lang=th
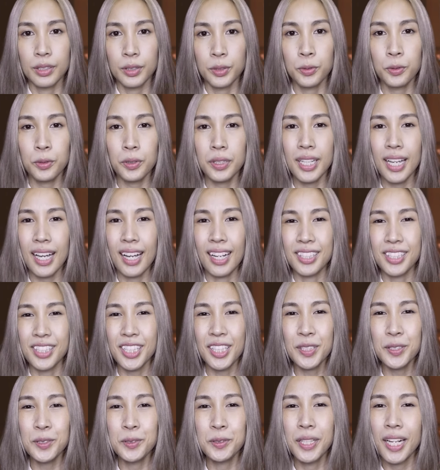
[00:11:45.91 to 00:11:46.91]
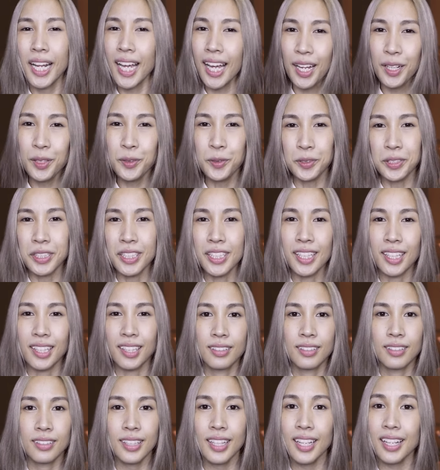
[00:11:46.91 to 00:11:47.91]
ทุกอย่างช่างดูน่าหงุดหงิด
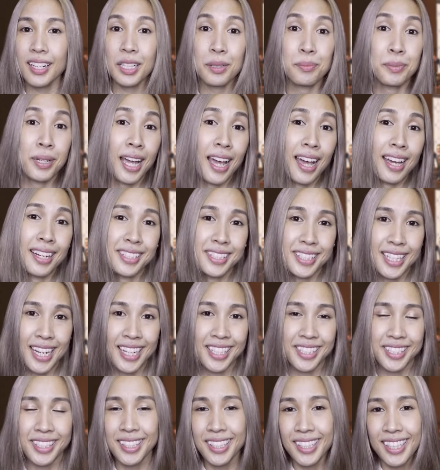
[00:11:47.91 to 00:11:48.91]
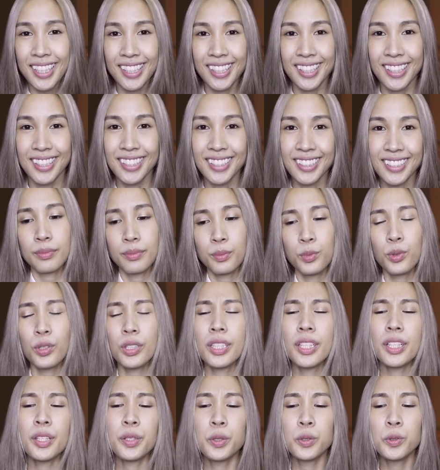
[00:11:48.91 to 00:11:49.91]
น่ารำคาญใจซะเหลือเกินพวก
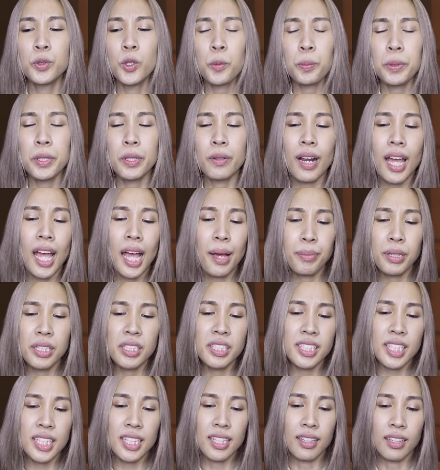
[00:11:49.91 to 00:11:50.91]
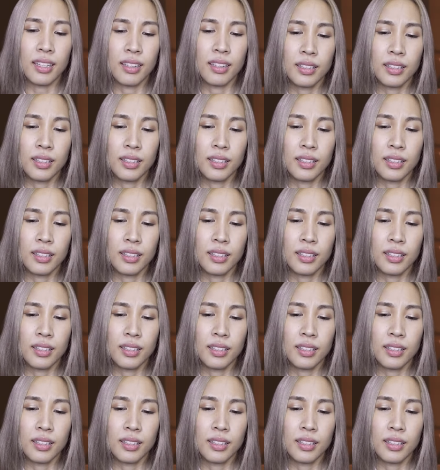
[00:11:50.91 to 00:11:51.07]
เธอดูนกพิราบนั่นสิ